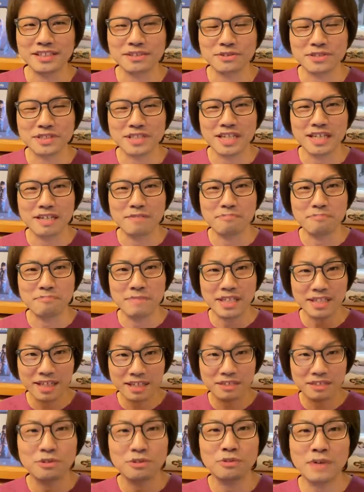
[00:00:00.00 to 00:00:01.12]
そして
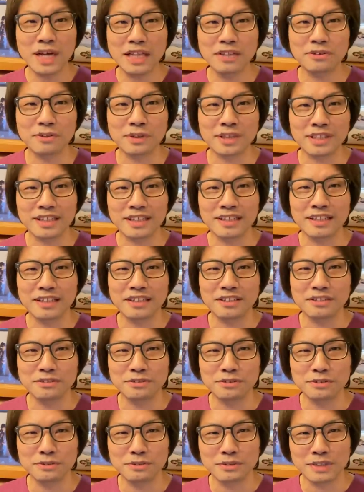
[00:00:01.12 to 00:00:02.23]
メタファンの方なんてい
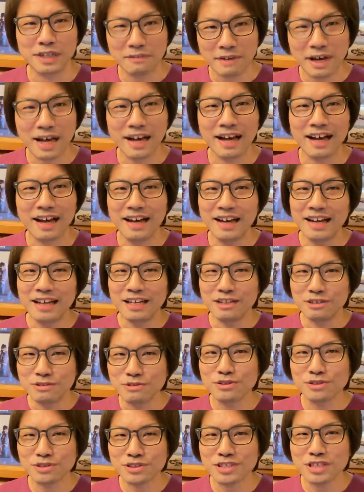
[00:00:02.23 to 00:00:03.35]
うのでは
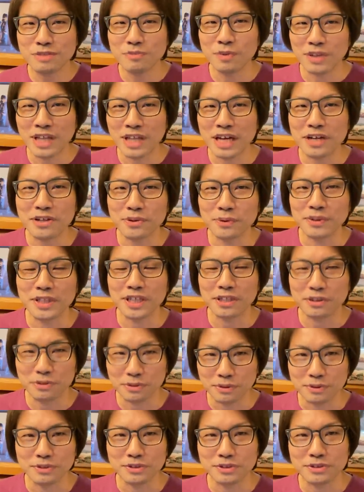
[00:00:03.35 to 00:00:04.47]
ルーツにもなるような
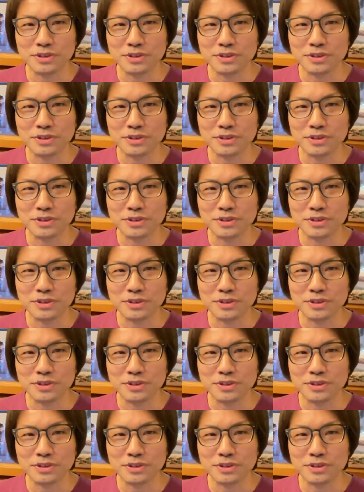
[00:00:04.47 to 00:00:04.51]
曲、